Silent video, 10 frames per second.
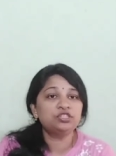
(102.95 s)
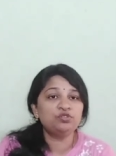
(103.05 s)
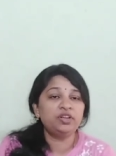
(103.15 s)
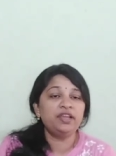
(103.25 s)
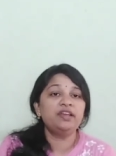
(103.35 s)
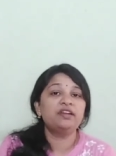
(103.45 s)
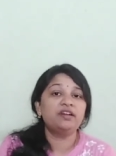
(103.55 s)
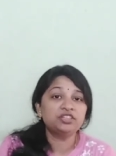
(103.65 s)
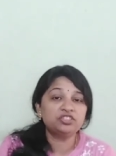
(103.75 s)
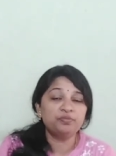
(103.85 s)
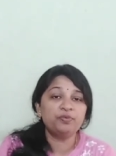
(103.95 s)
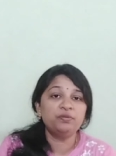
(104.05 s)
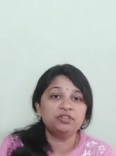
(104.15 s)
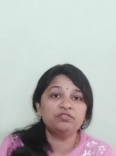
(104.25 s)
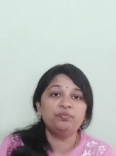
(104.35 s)
ఇస్తుంటే రాష్ట్ర
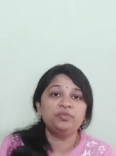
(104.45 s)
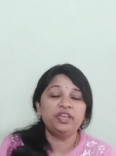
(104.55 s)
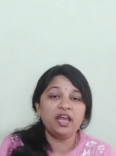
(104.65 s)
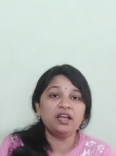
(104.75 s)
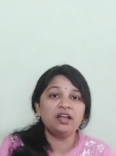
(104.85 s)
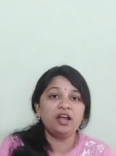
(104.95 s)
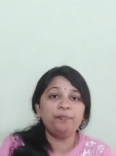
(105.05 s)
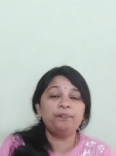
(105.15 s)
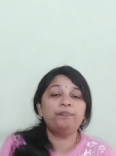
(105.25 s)
ప్రభుత్వం ఏకంగా